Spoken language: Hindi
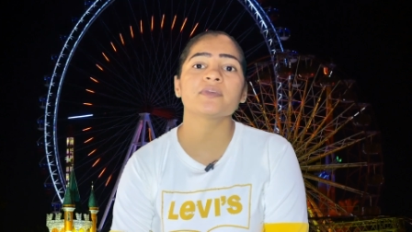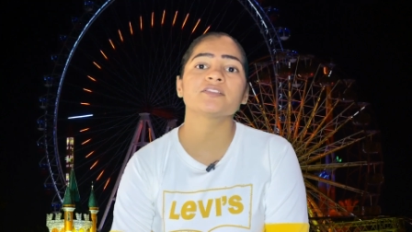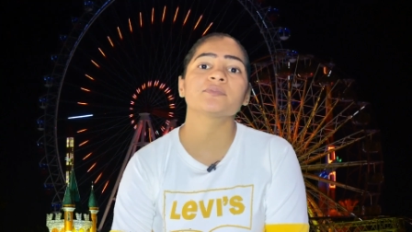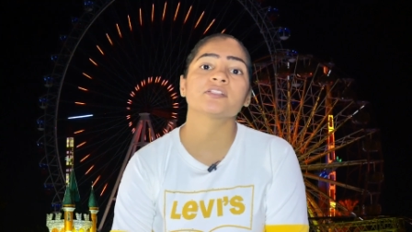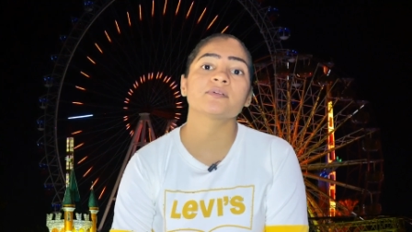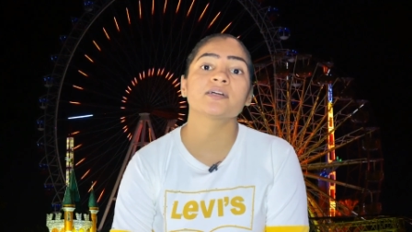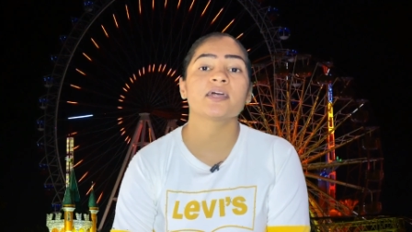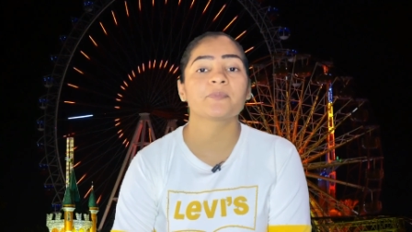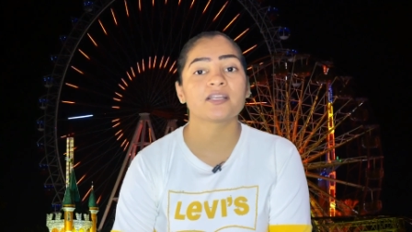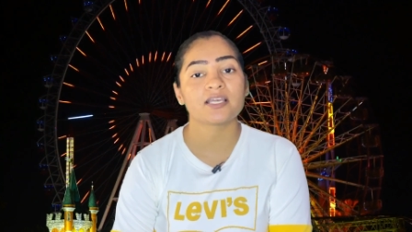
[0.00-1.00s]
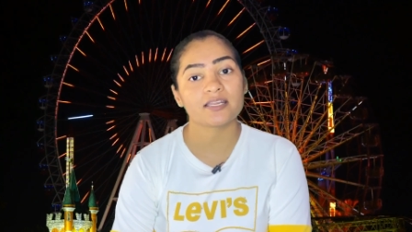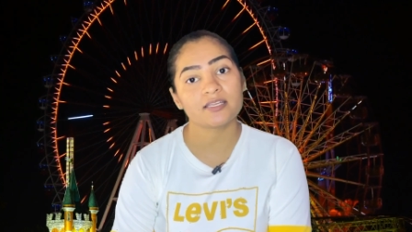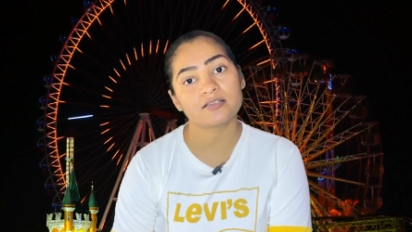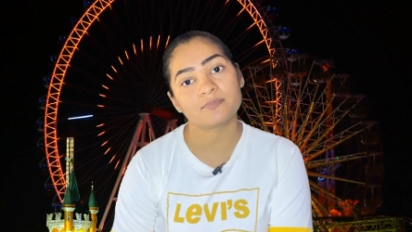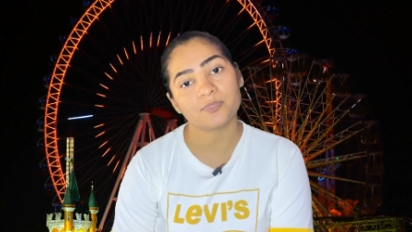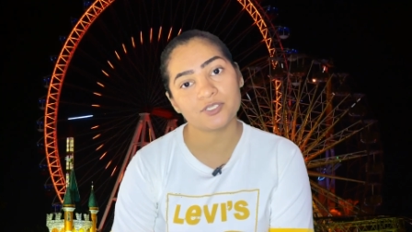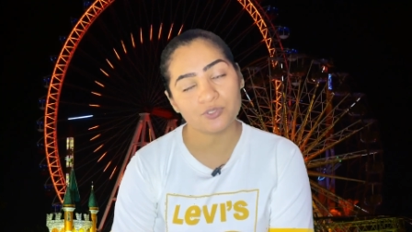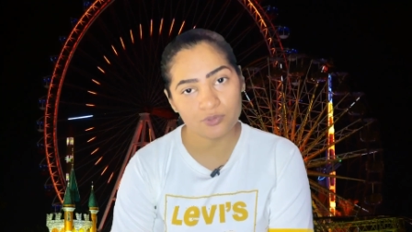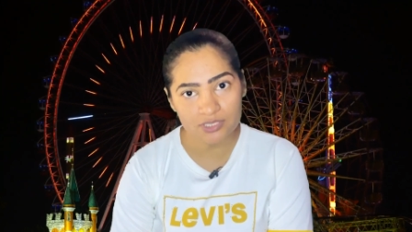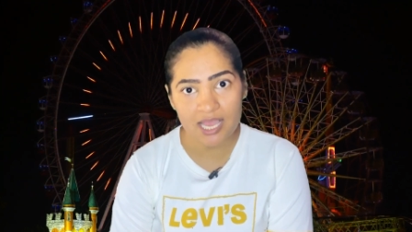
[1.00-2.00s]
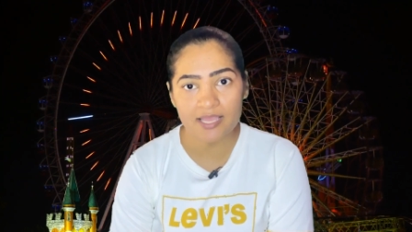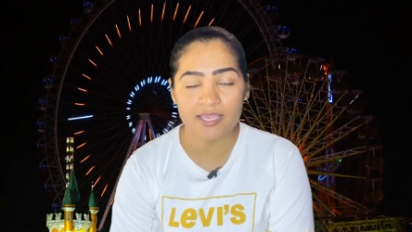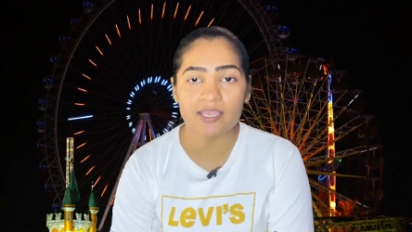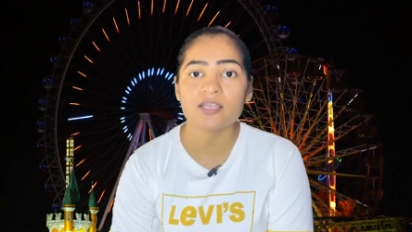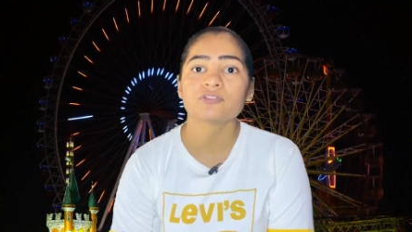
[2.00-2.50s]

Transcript: बेस मतलब अगर आपका टारगेट कंप्लीट होता है